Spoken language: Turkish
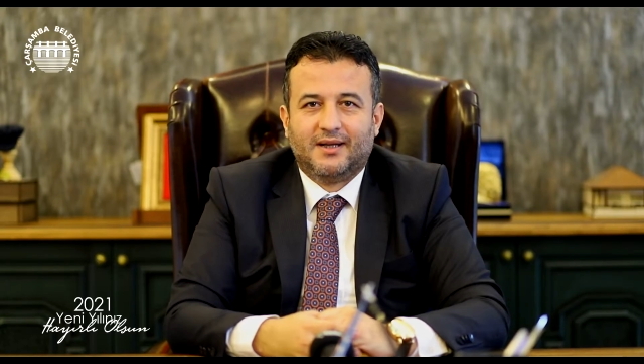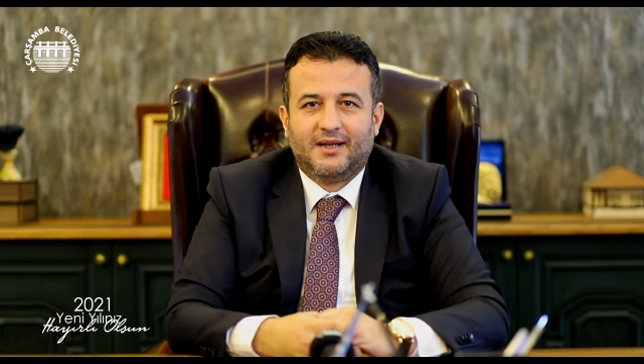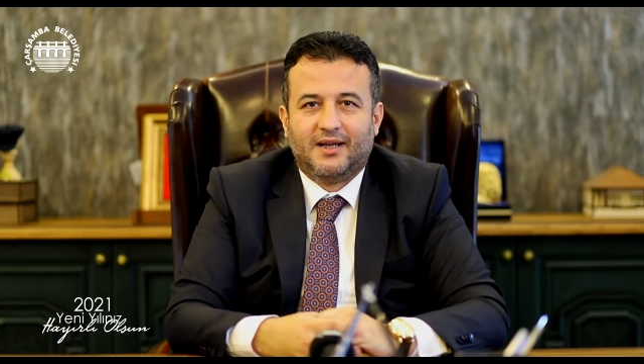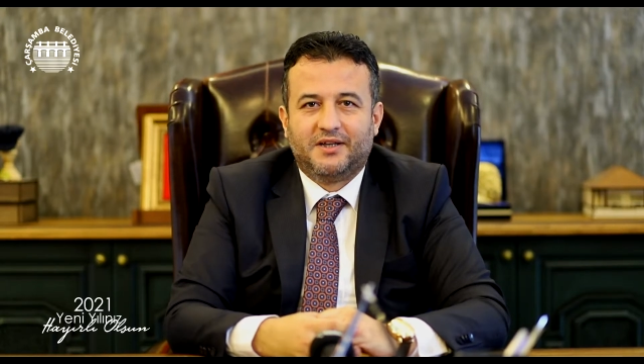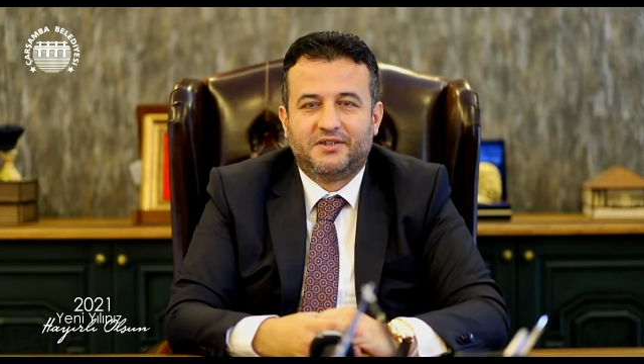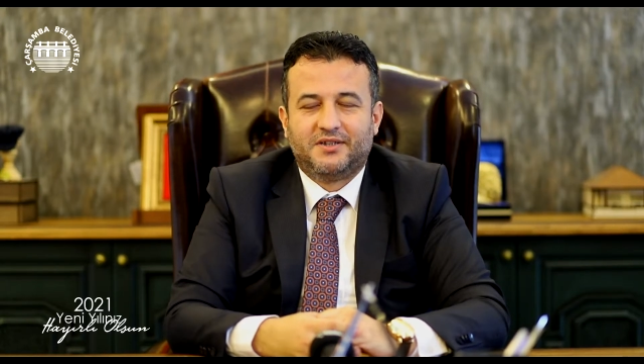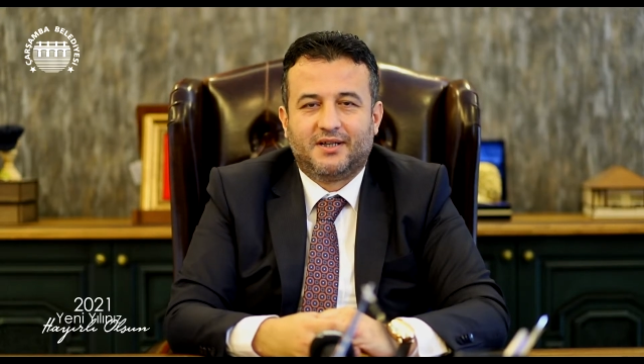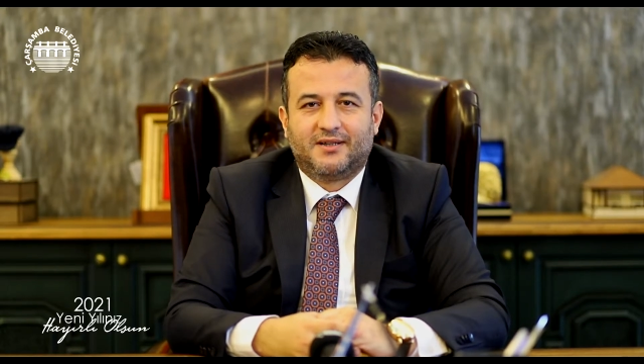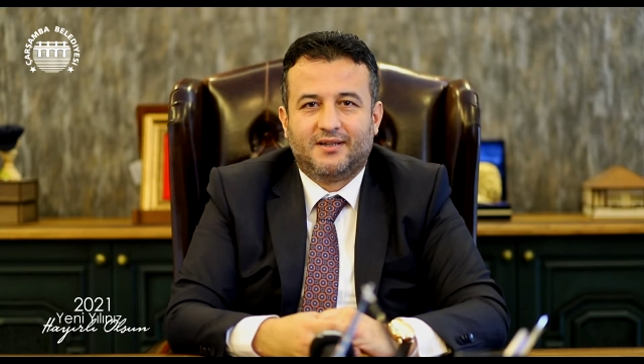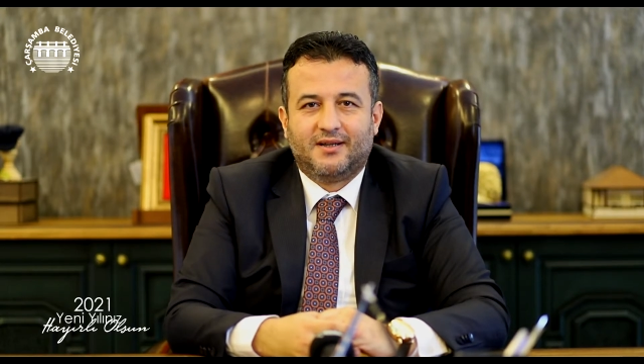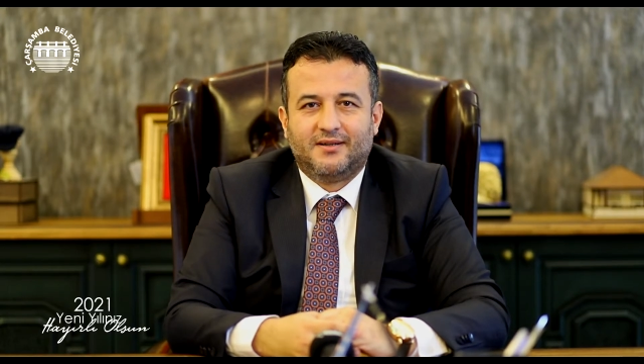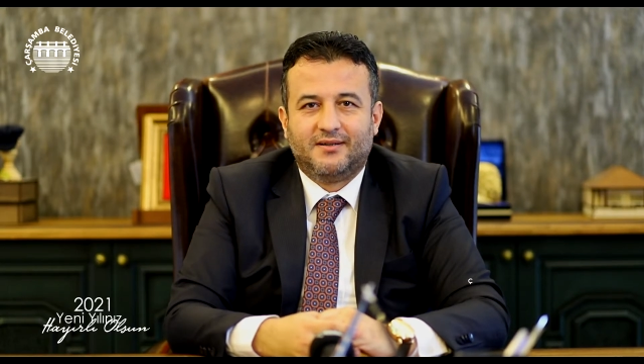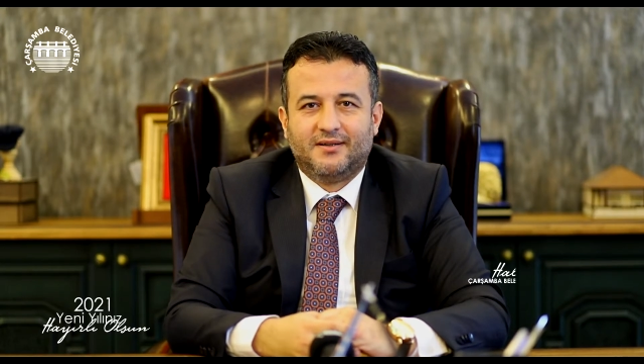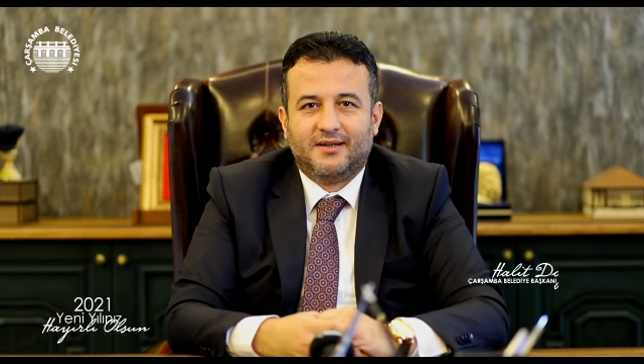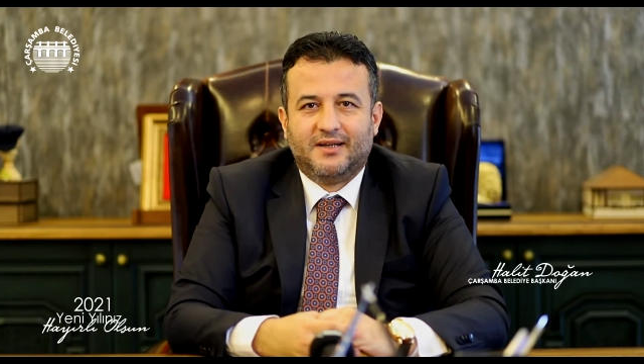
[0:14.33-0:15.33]
Gerçekten
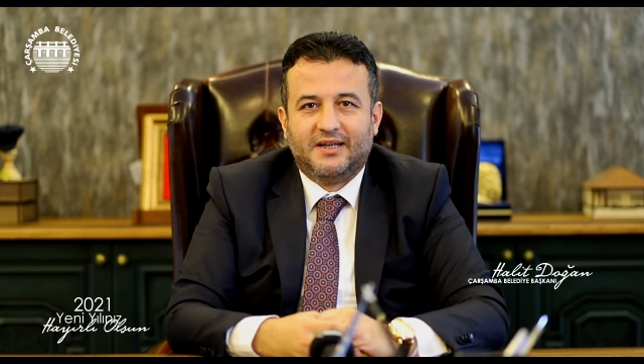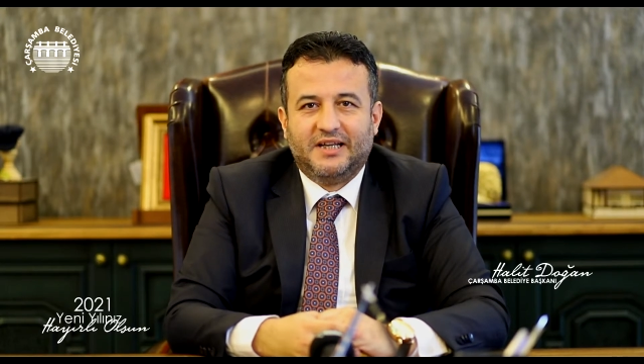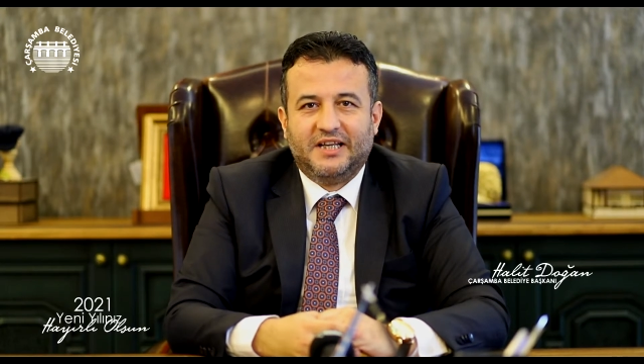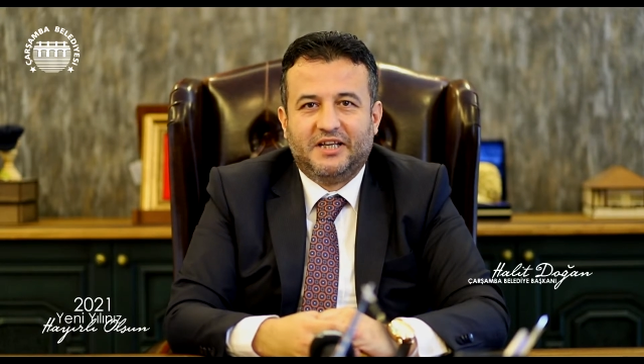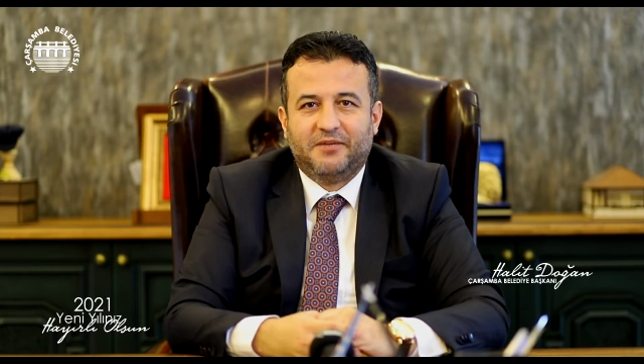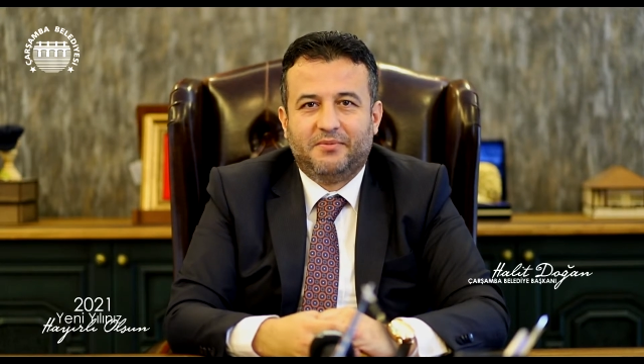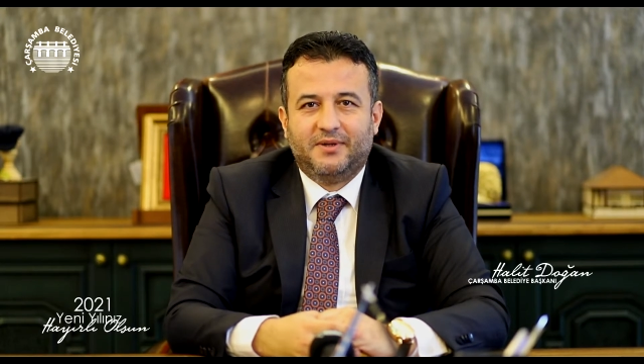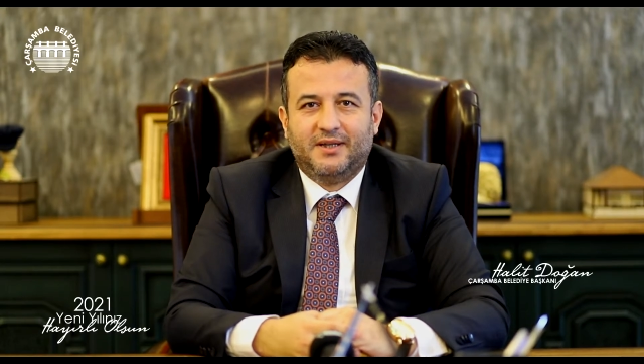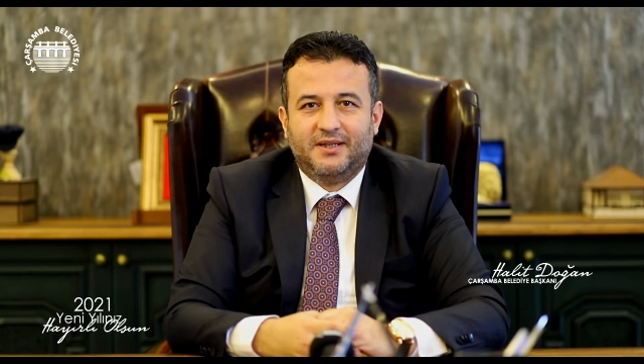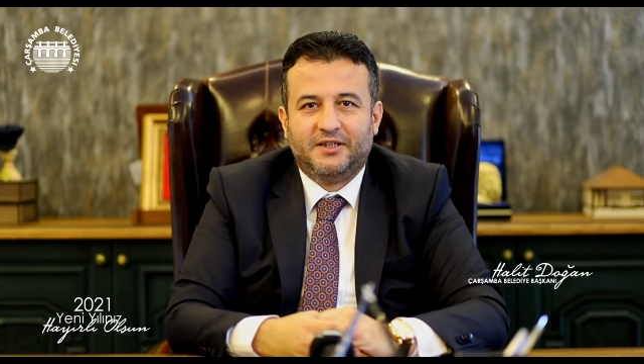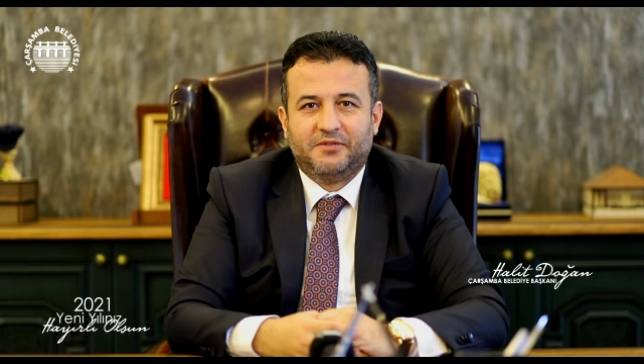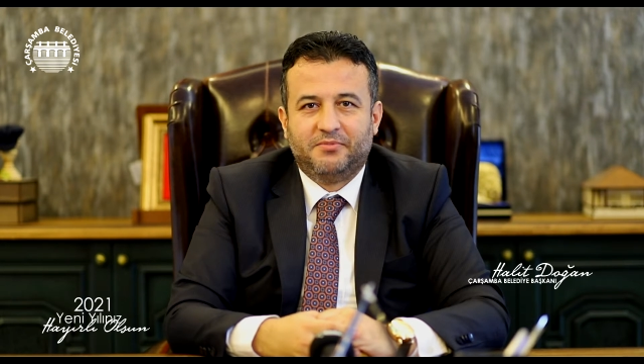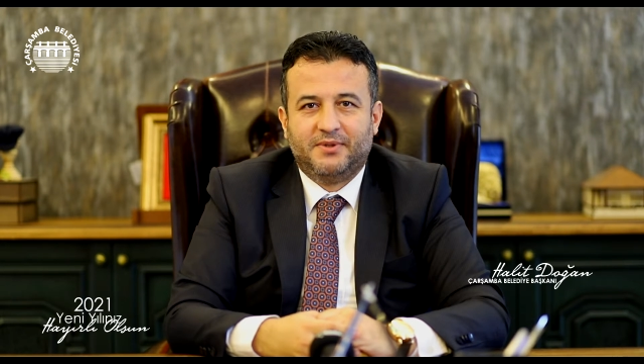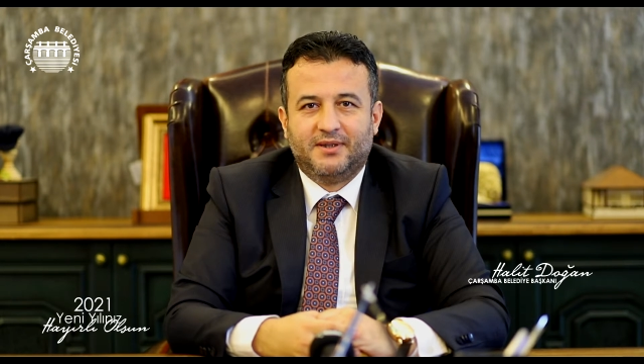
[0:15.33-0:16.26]
2020